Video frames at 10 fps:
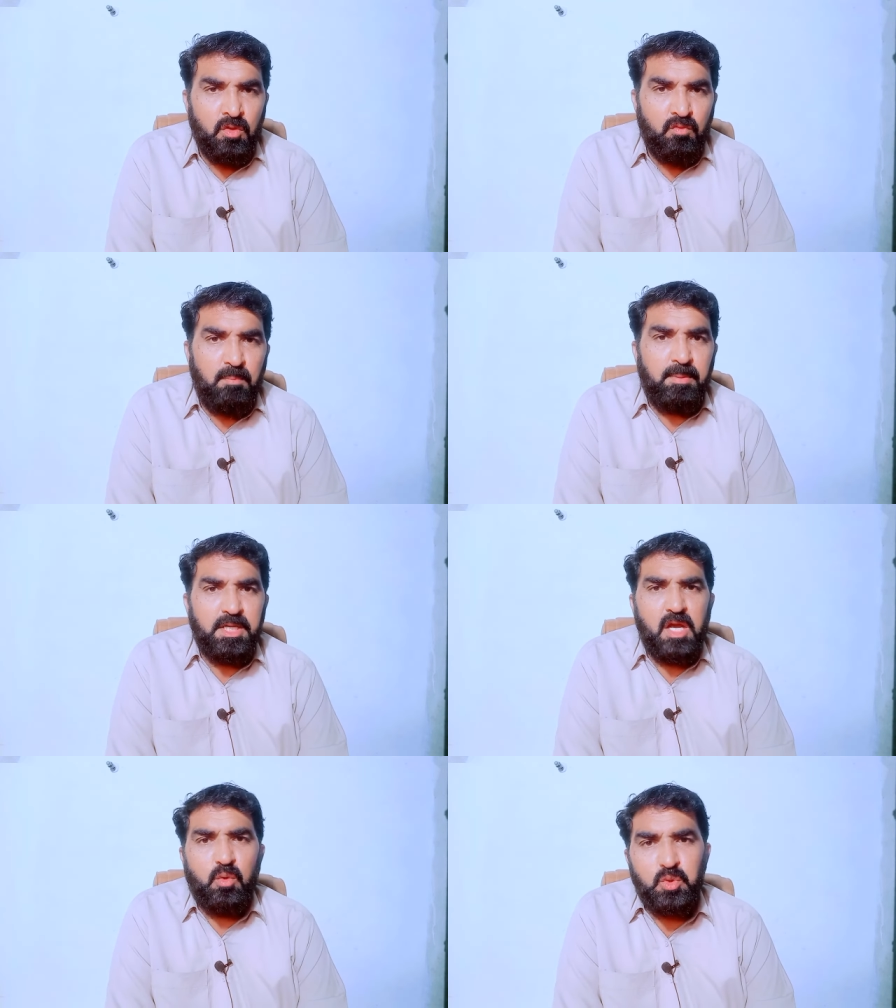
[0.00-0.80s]
वो
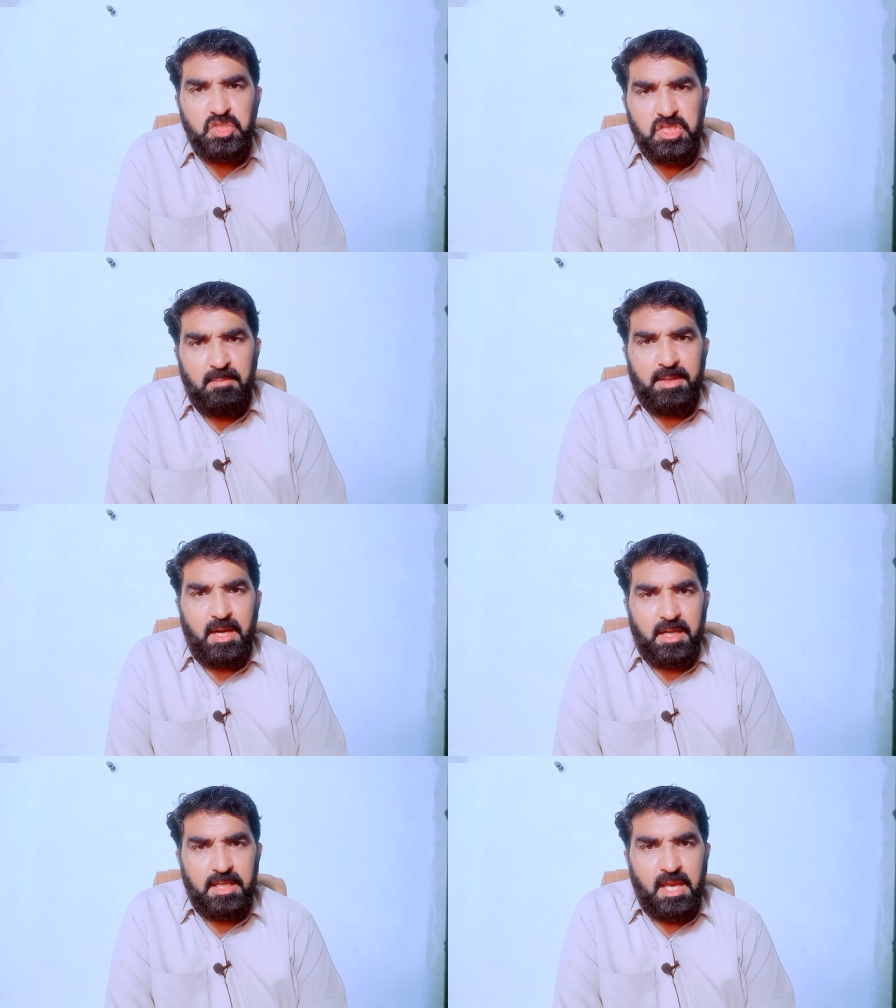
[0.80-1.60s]
बढ़िया खुशियां
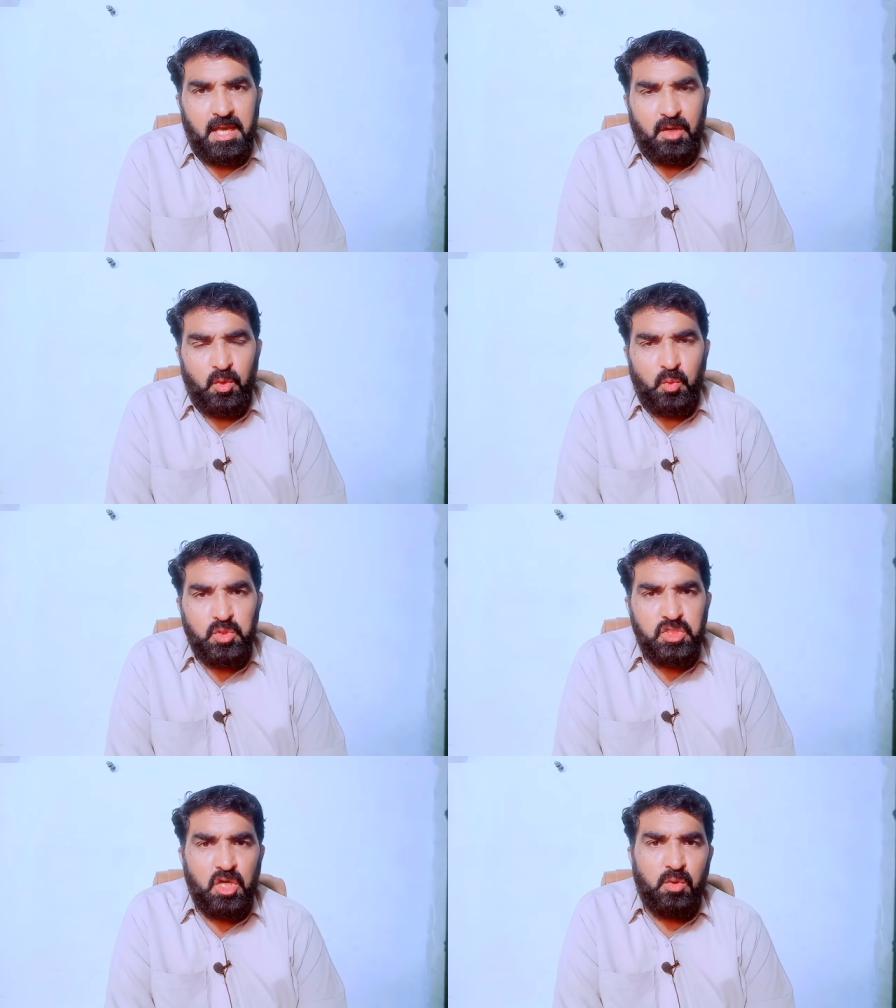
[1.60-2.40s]
मना रही है और
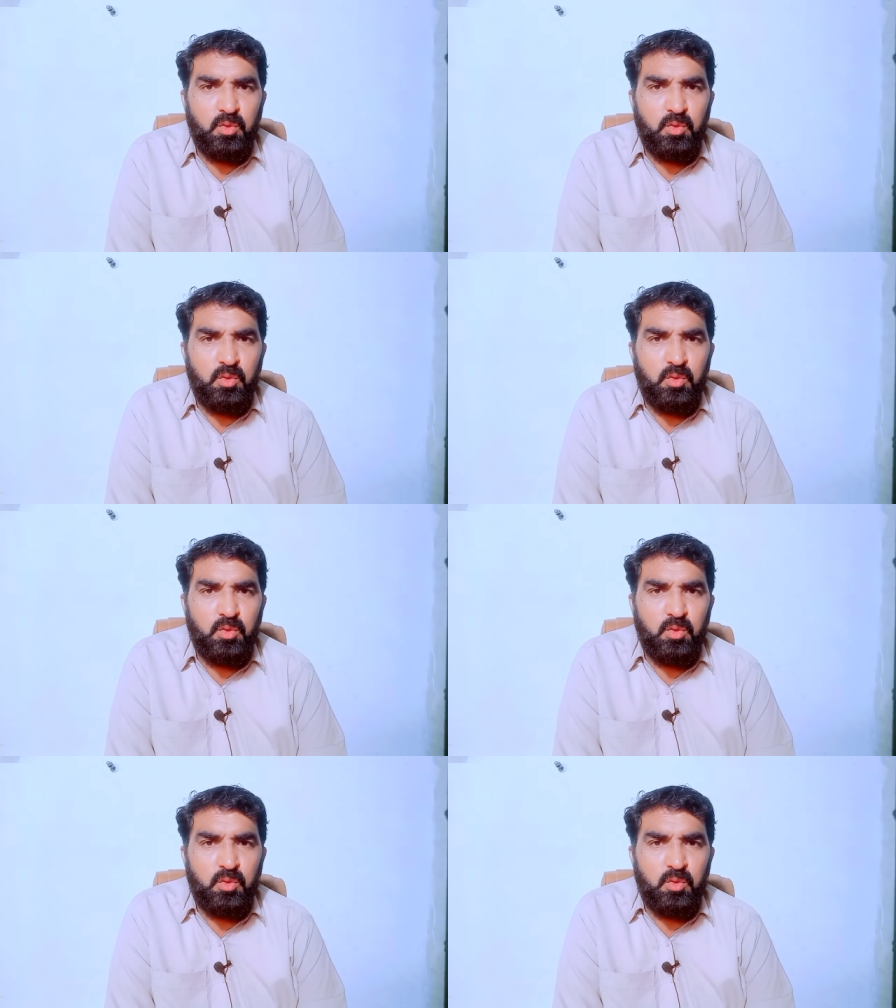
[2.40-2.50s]
खुशियां